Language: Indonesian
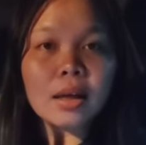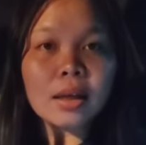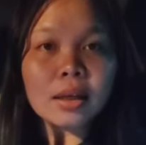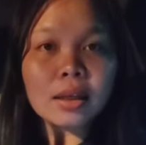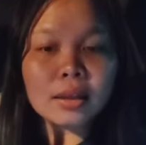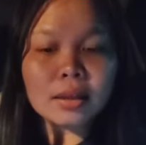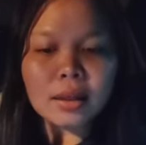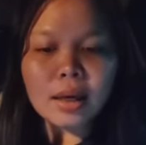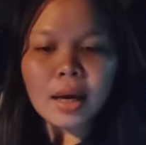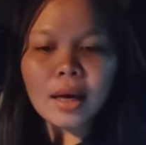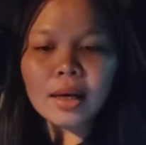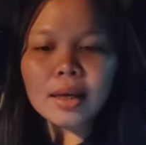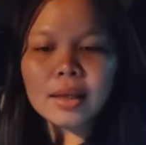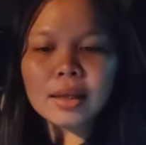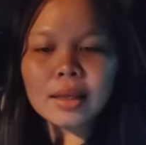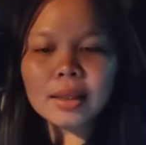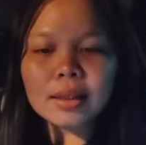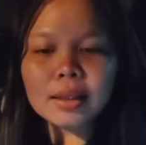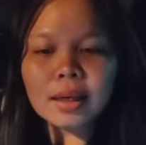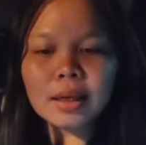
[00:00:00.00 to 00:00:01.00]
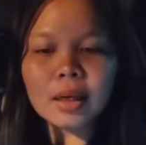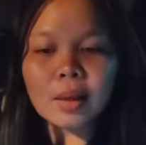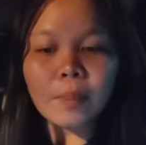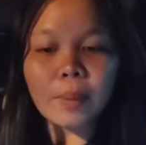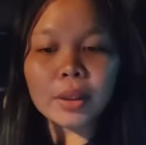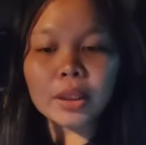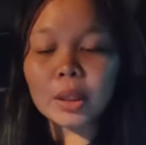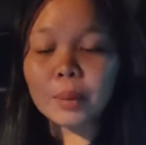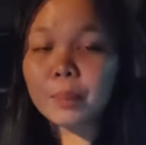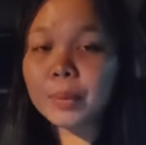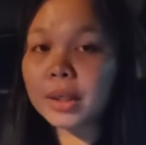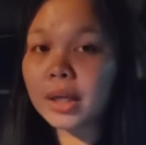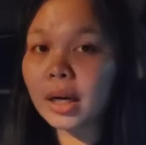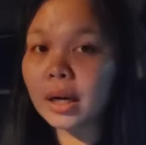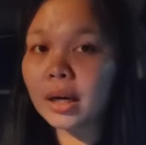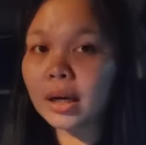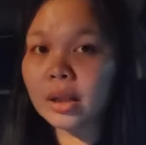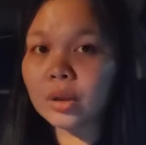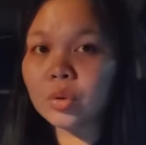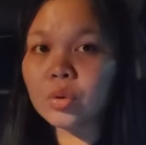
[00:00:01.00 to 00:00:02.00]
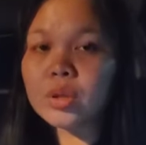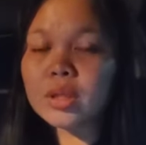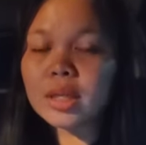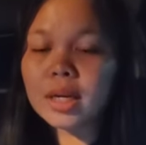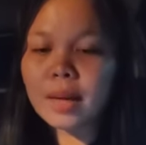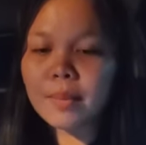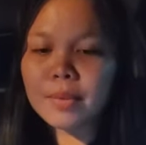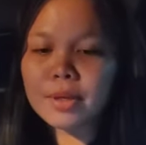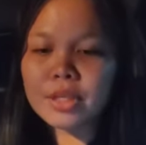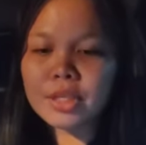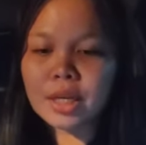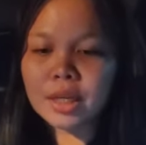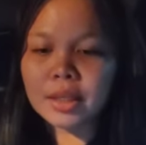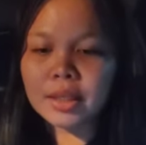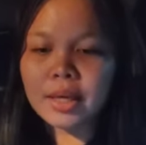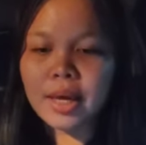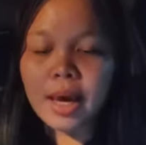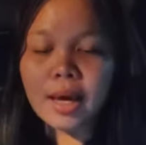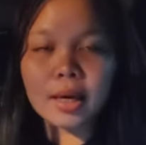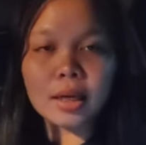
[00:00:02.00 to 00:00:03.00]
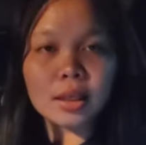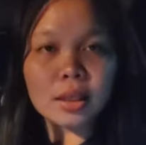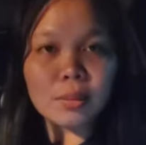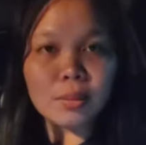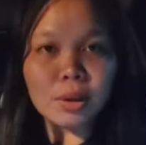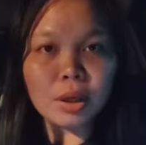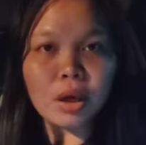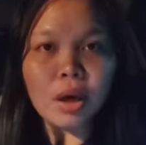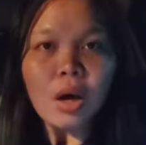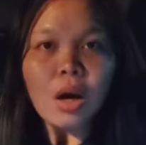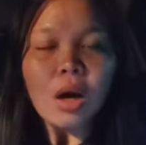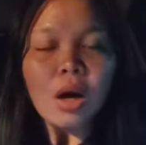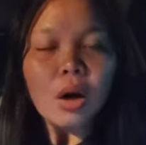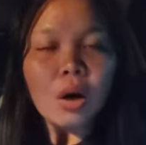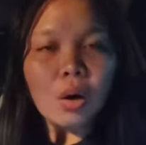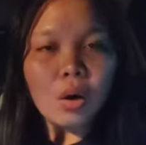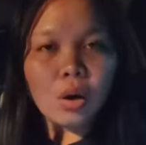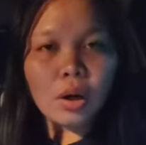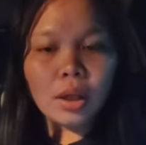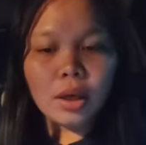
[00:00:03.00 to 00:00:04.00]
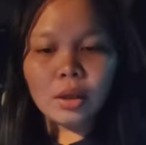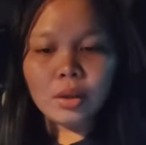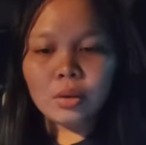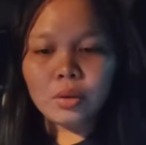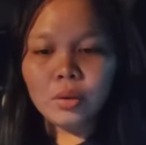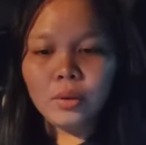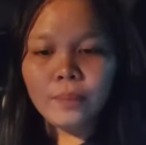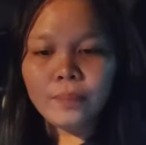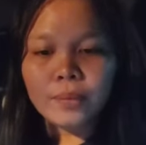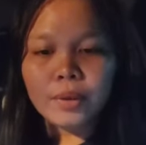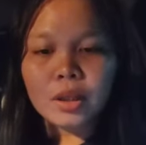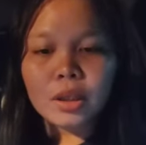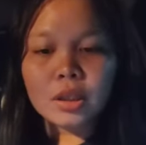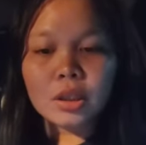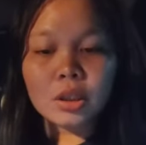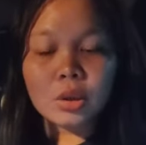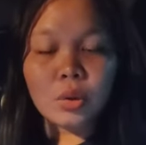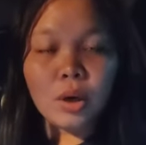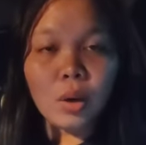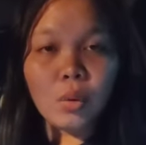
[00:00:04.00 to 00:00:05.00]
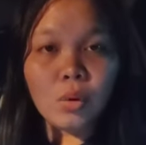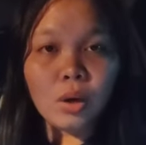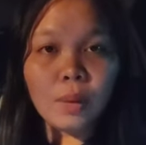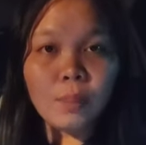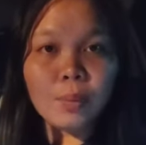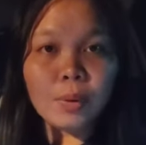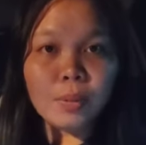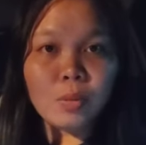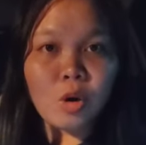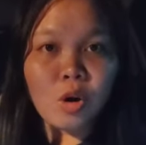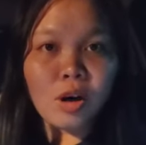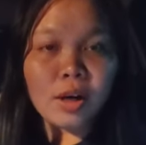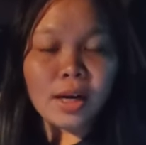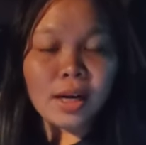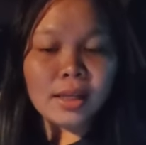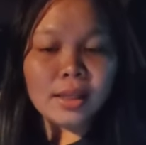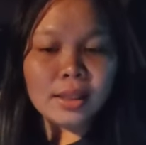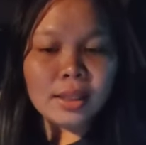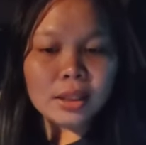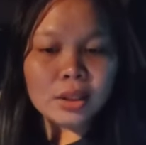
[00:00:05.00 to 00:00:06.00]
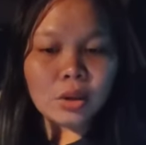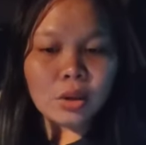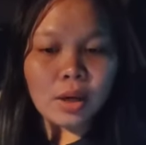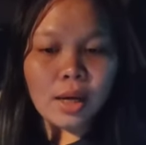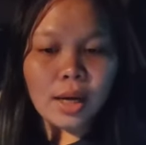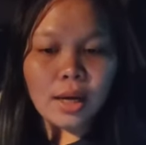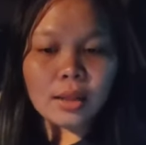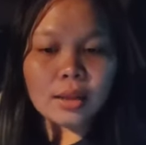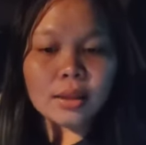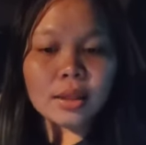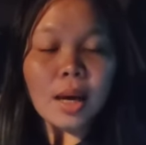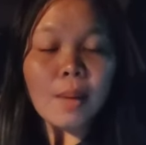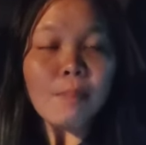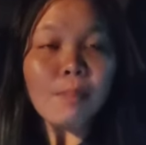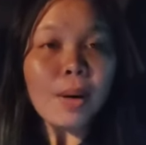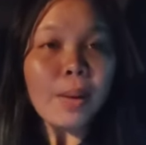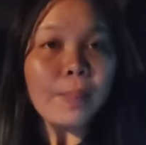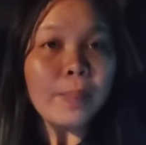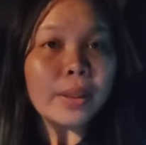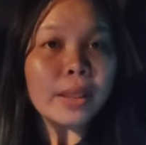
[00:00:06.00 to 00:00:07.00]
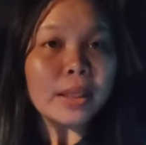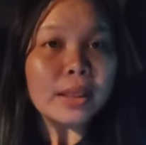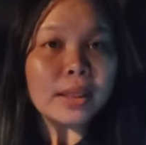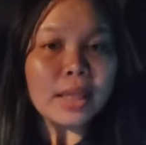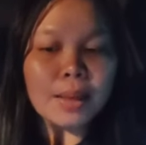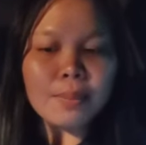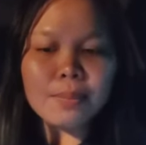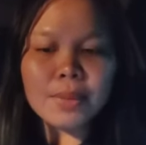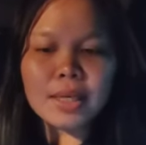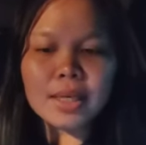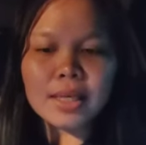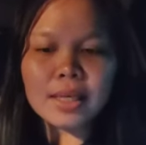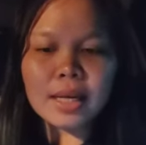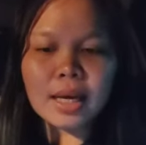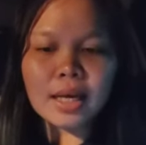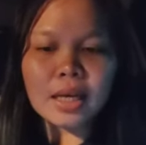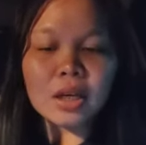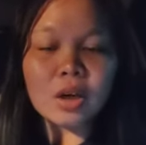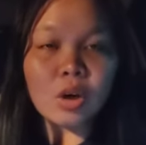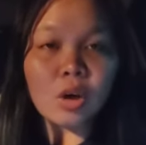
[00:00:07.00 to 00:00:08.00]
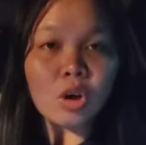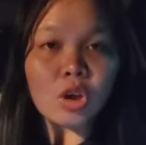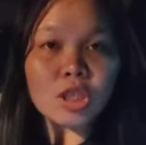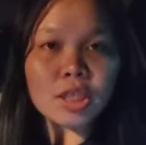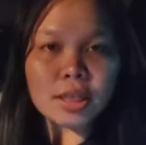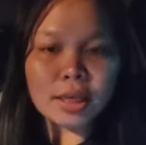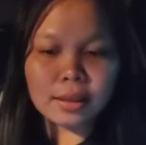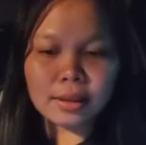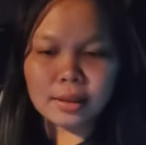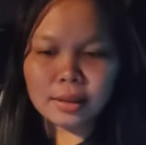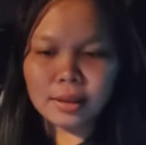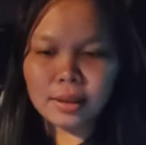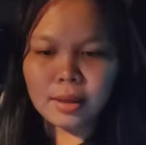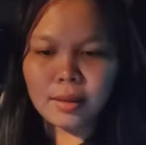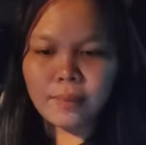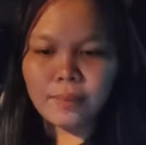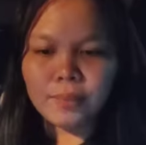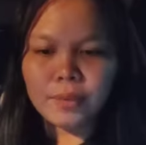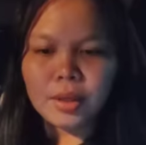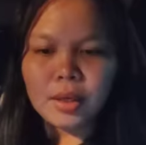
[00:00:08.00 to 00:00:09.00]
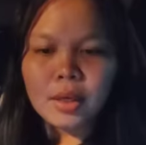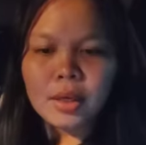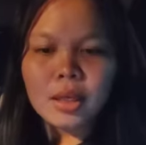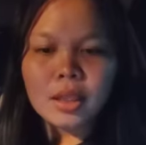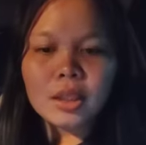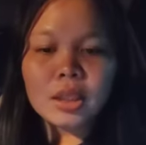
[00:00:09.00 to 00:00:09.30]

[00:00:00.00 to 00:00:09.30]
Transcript: Akhirnya, kita dapati perkara itu telah menjadi akademik. Oleh itu, kedua-dua permohonan ditolak tanpa perintah mengenai kos, katanya.